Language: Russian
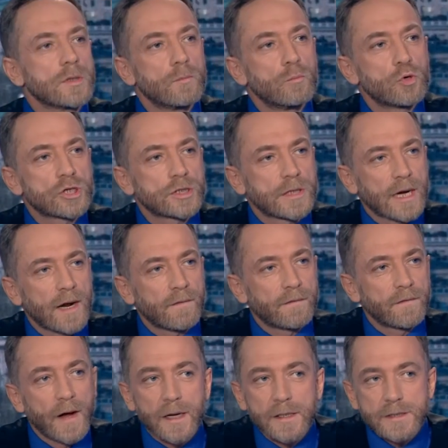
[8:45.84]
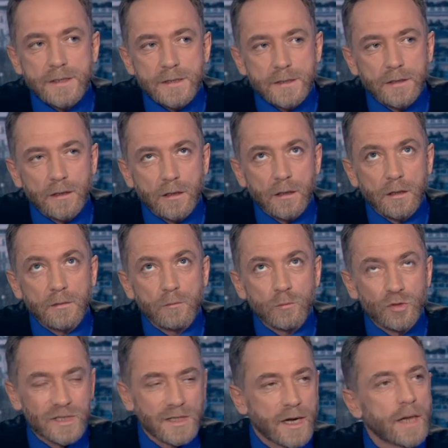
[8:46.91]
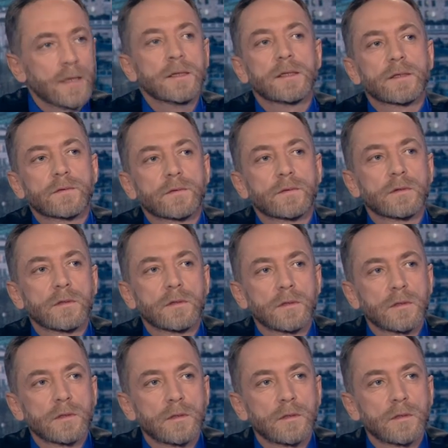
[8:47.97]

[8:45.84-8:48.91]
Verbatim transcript: муштровать э, музыкантов? Не